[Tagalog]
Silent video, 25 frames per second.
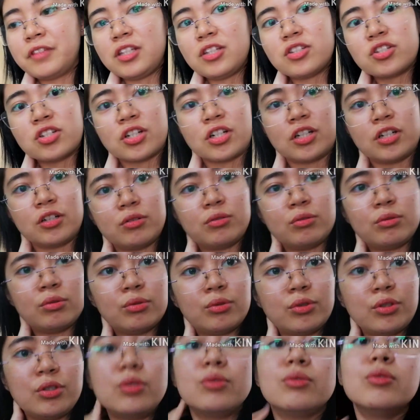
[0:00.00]
teacher
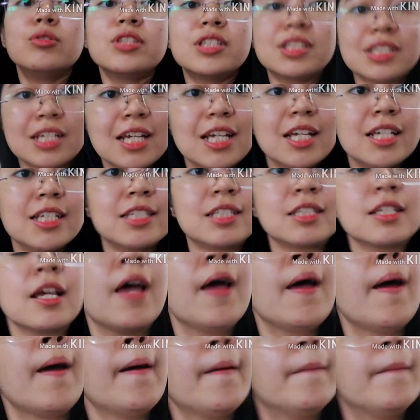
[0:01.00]
who uses